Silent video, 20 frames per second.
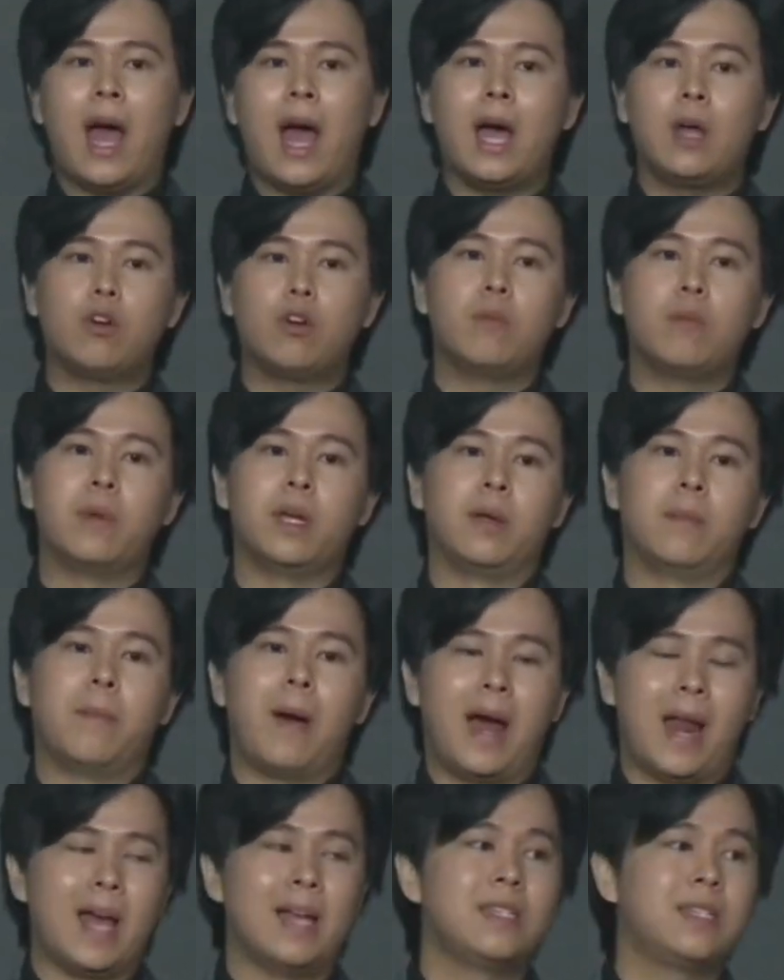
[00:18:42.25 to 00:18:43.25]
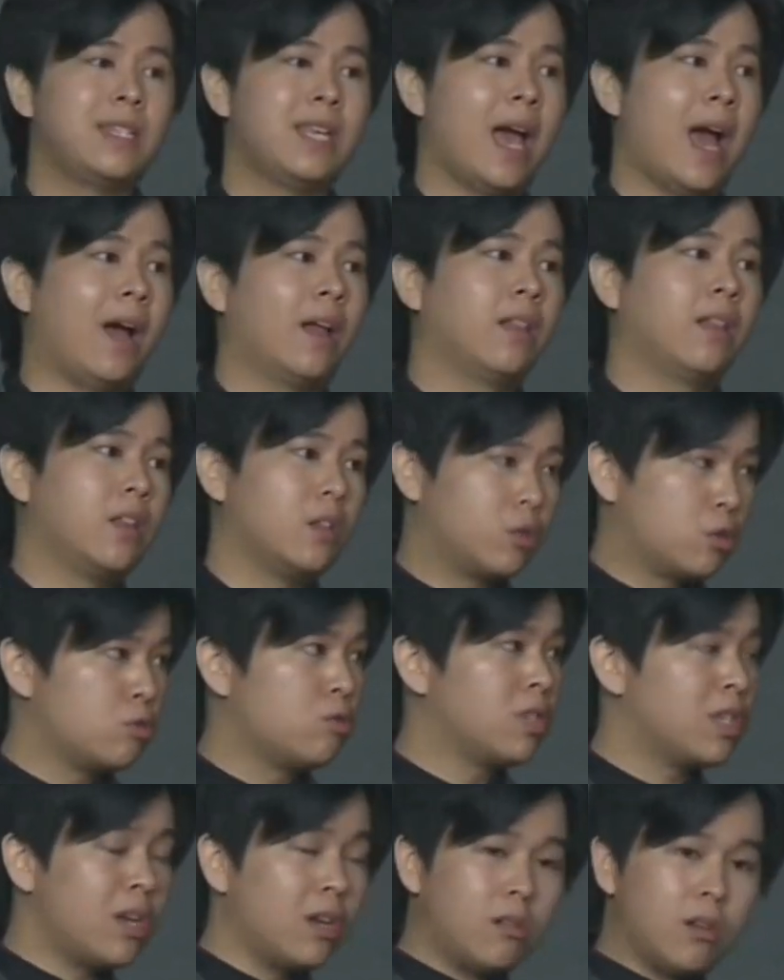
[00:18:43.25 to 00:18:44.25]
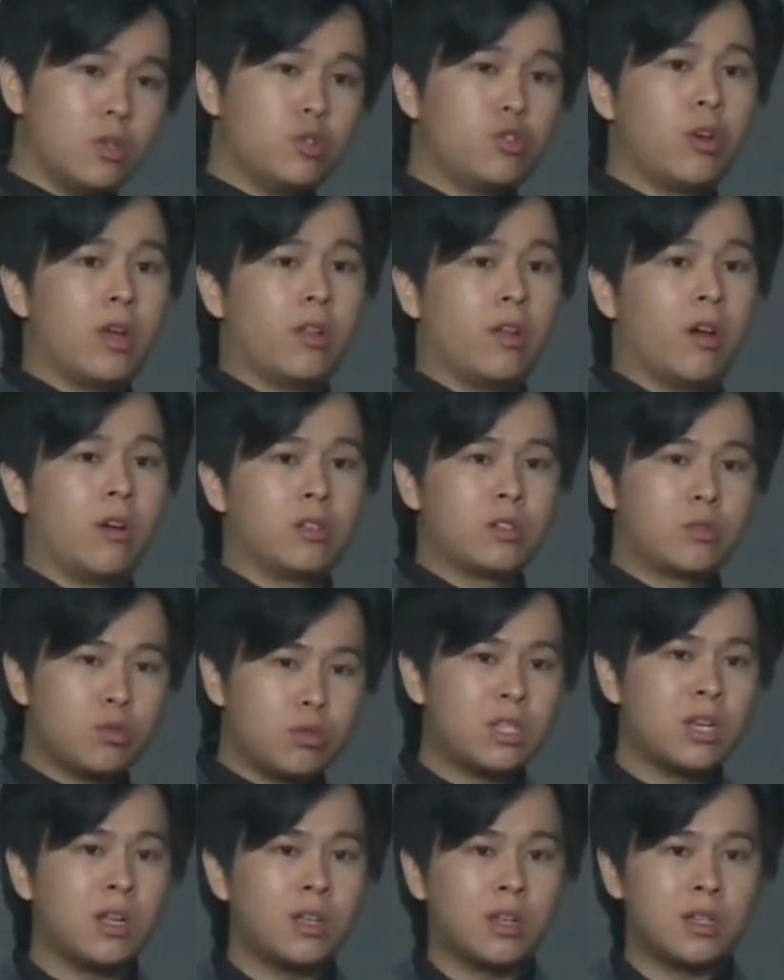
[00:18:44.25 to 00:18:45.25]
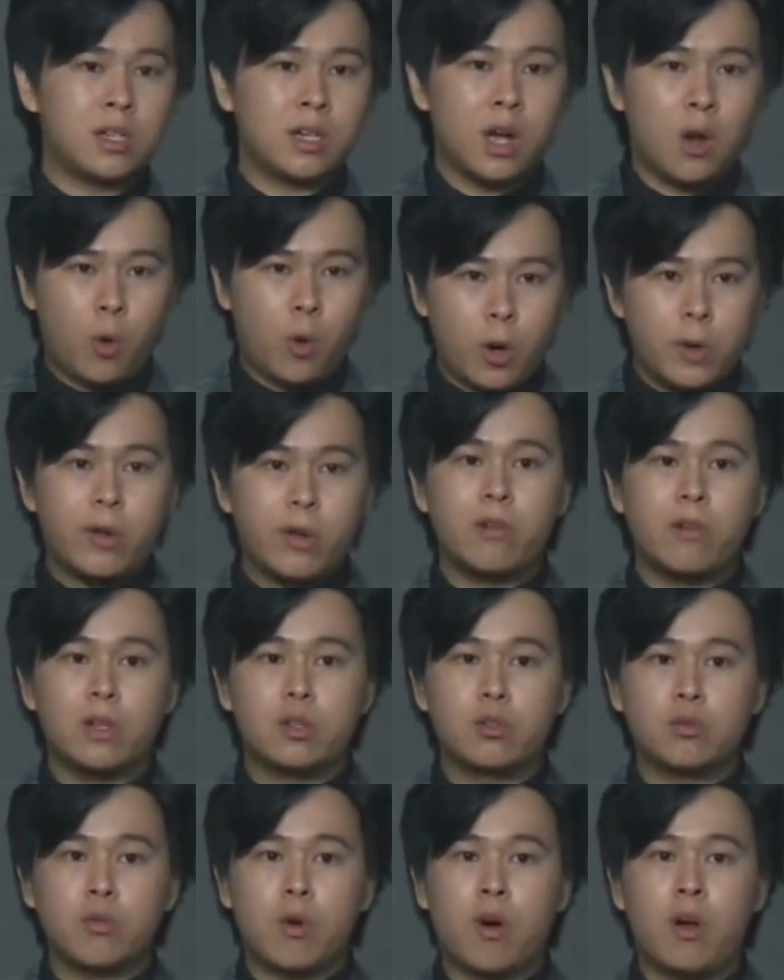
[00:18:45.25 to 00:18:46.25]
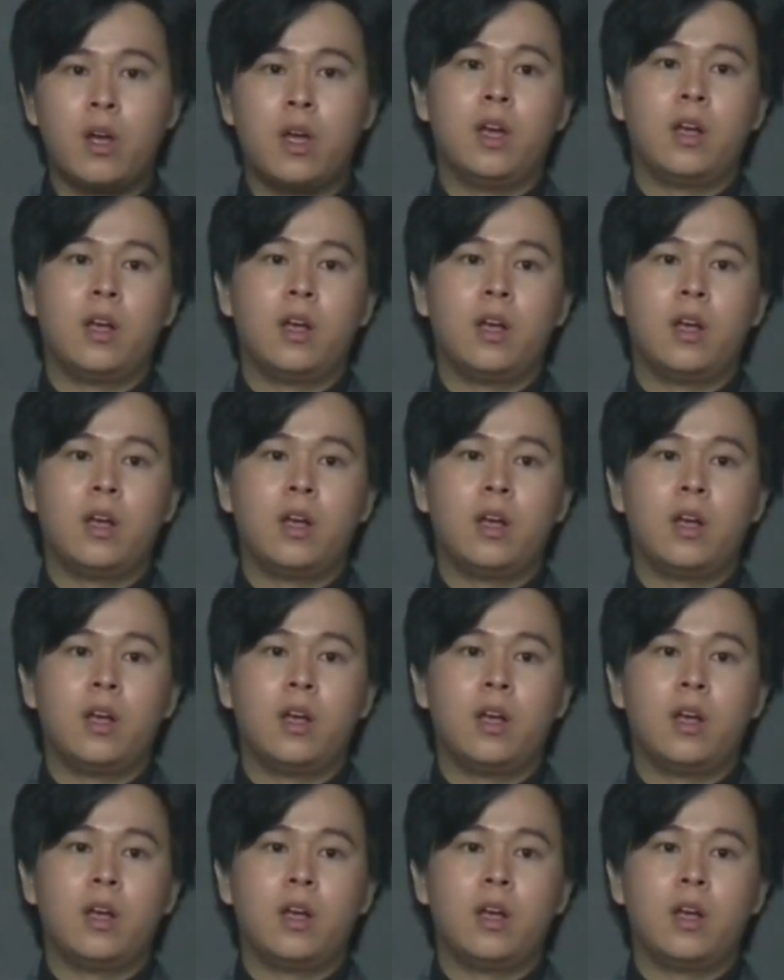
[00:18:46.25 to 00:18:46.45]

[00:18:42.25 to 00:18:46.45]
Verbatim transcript: 爱多美马来西亚的注册人选哦，注册的这个会员人数哦，